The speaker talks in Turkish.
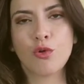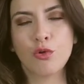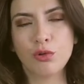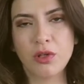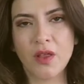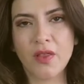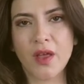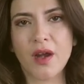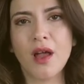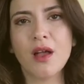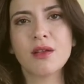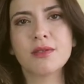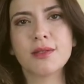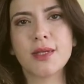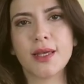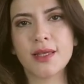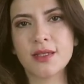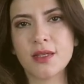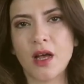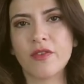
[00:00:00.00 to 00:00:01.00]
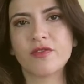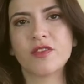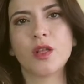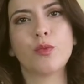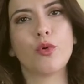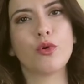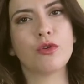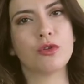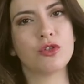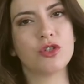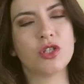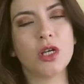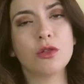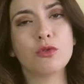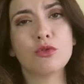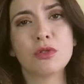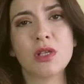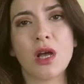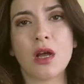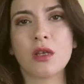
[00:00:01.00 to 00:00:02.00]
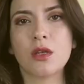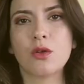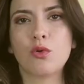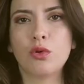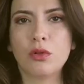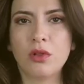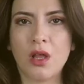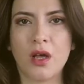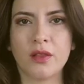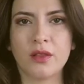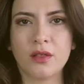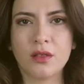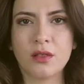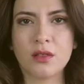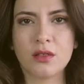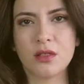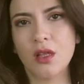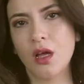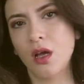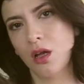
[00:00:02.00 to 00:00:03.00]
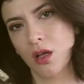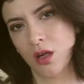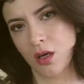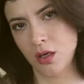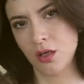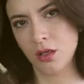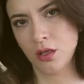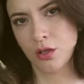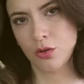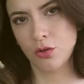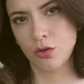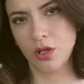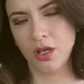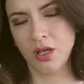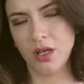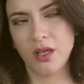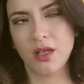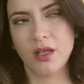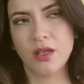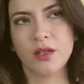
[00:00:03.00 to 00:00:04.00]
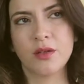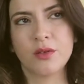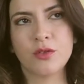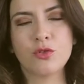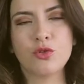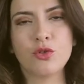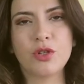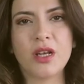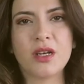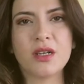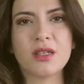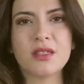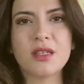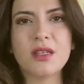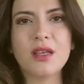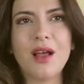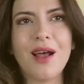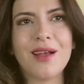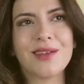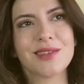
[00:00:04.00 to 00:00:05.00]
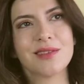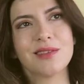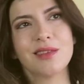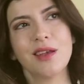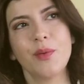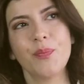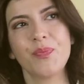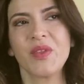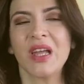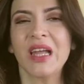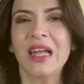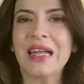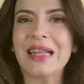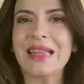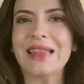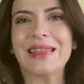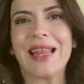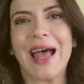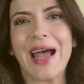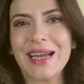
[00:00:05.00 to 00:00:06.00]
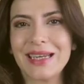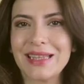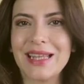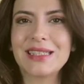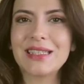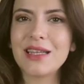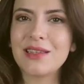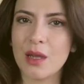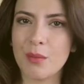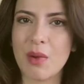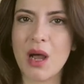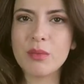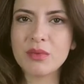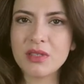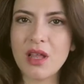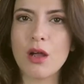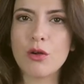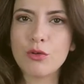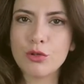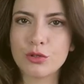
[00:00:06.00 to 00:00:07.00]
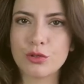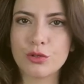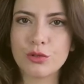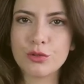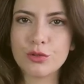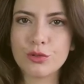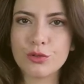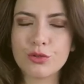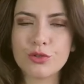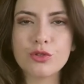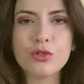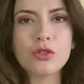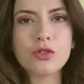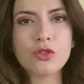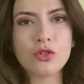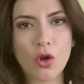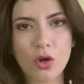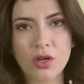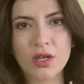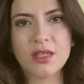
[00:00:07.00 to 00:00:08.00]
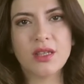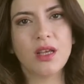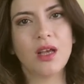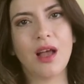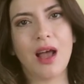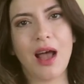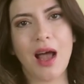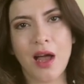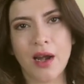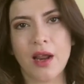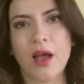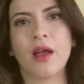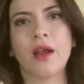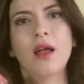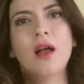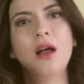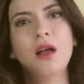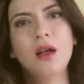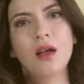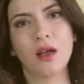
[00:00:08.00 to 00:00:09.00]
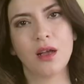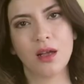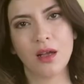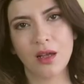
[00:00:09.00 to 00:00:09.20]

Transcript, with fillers: kullanarak 8 hafta boyunca düzenli kullandığınızda e, tüylerinizde aslında neredeyse tamamından kurtulduğunuzu sonra da ara ara